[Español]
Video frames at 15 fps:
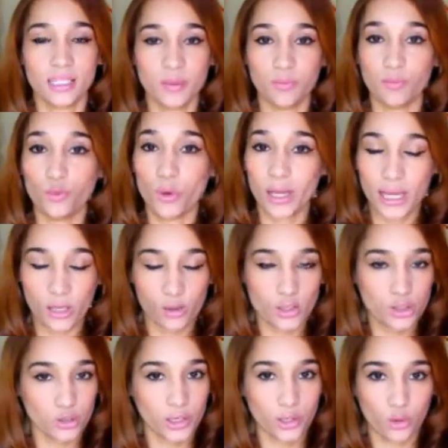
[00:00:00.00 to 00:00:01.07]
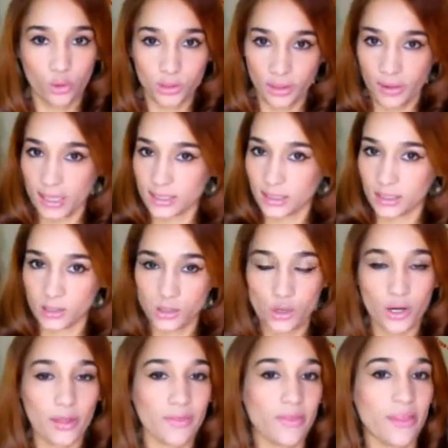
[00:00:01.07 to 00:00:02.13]
no es que no estoy en contra de las
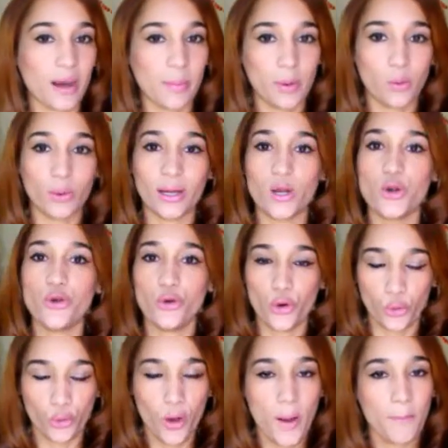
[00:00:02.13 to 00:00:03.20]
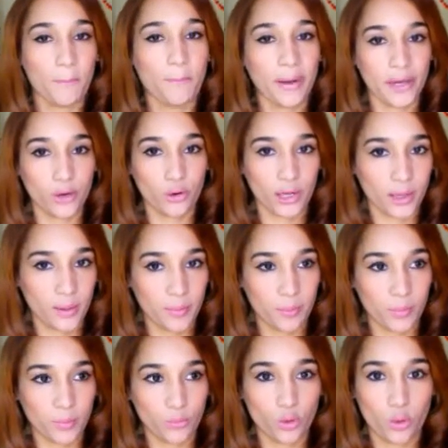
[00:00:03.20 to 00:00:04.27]
intenciones ni de la peluca, no, pero que
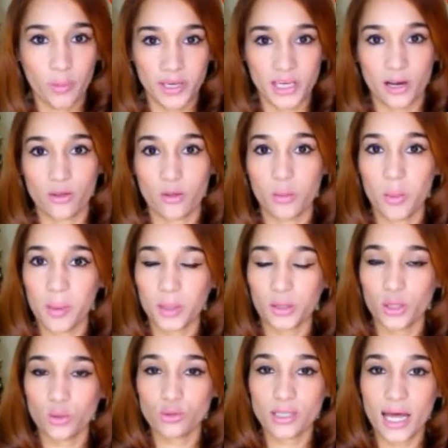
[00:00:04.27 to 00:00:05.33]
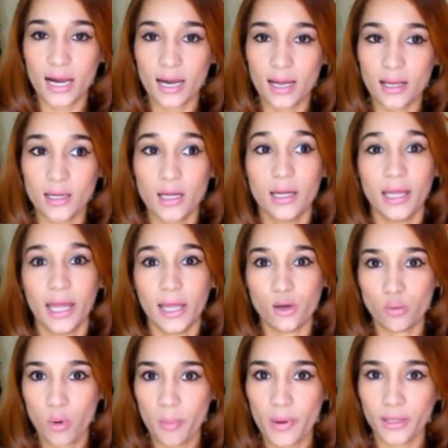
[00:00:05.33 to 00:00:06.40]
no me ha llegado el momento de usarla. En un
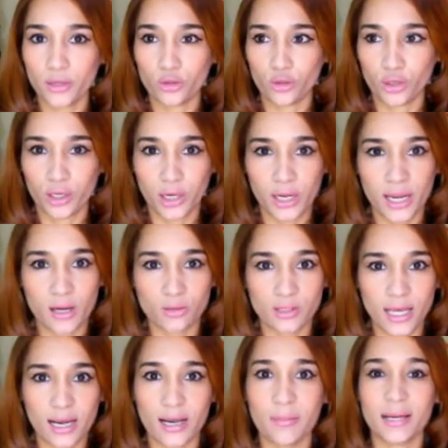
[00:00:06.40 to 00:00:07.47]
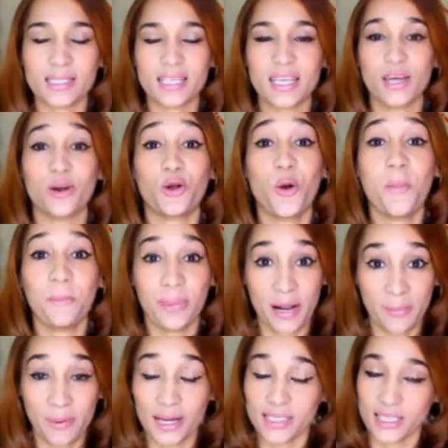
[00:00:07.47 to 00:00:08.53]
momento quería usarle más, quiero
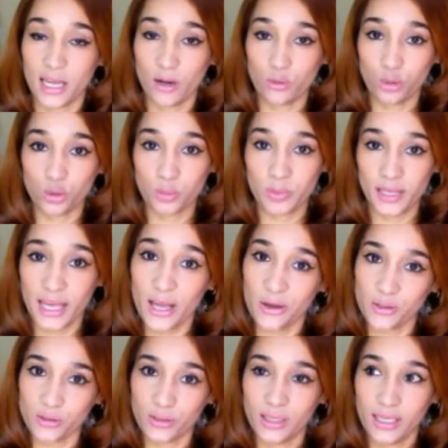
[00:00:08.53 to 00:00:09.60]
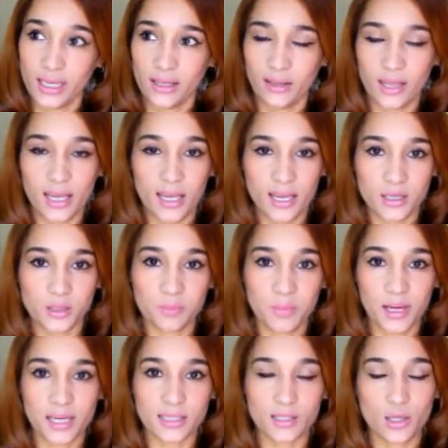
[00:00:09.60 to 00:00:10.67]
comprar para hacer algunos videos de
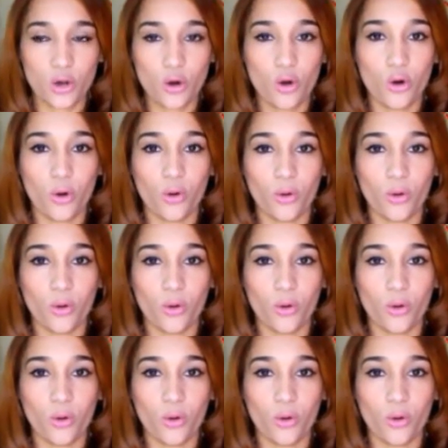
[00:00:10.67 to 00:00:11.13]
inspiración o